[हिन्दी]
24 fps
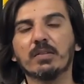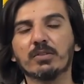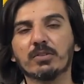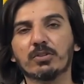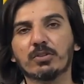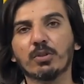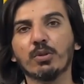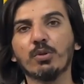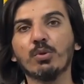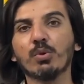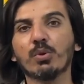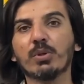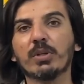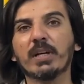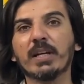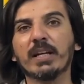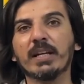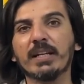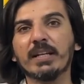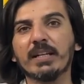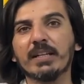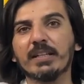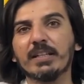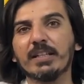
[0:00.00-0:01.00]
सलूक
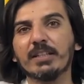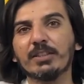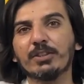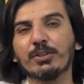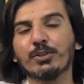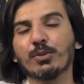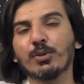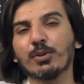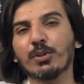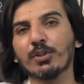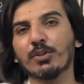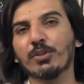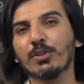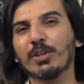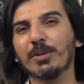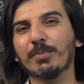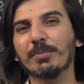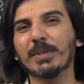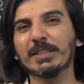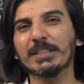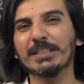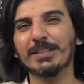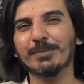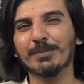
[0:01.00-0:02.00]
करें इन छोटे छोटे
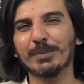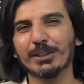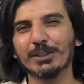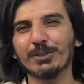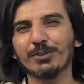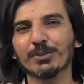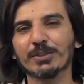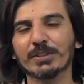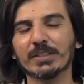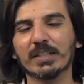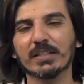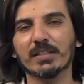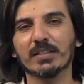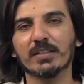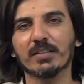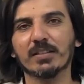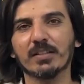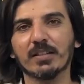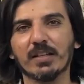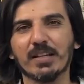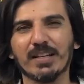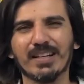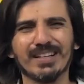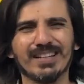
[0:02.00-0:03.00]
बच्चे बच्चियों के साथ
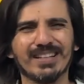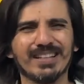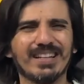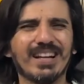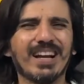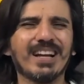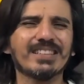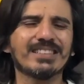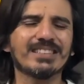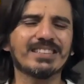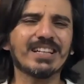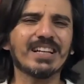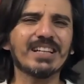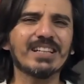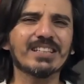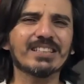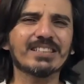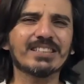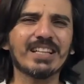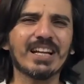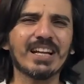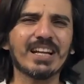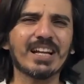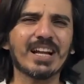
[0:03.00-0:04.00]
क्या अच्छा
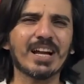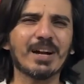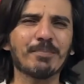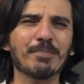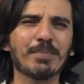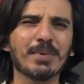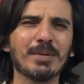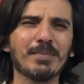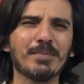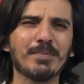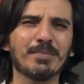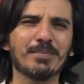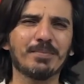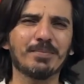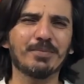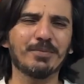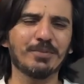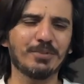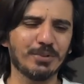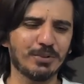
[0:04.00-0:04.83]
लगता है कि आपकी जो